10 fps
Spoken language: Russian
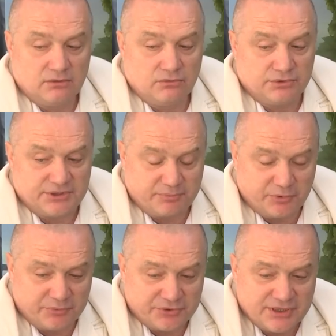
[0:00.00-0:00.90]
Вот я
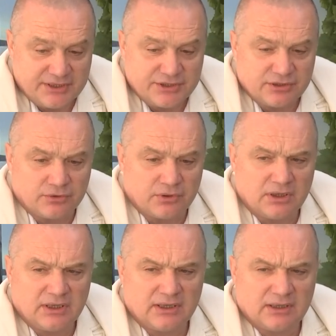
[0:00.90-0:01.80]
помню женщину,
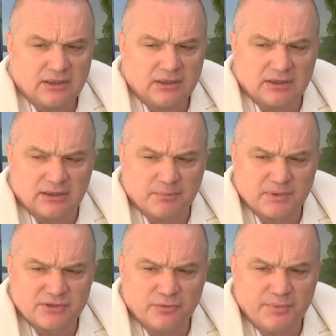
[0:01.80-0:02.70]
она
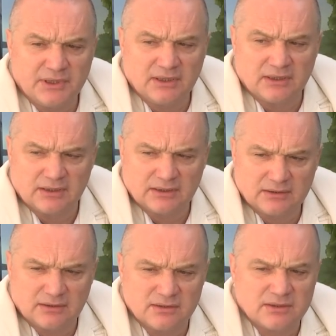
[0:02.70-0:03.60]
поступила
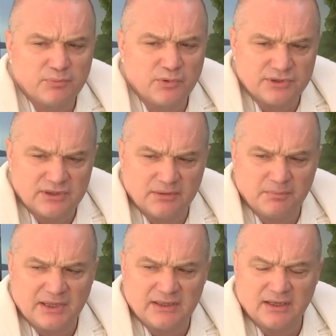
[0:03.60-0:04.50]
с запущенным
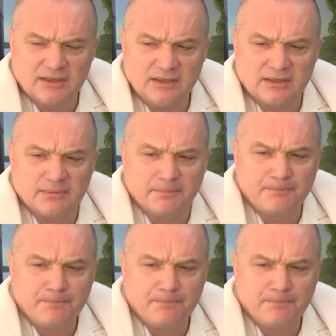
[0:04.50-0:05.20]
перитонитом.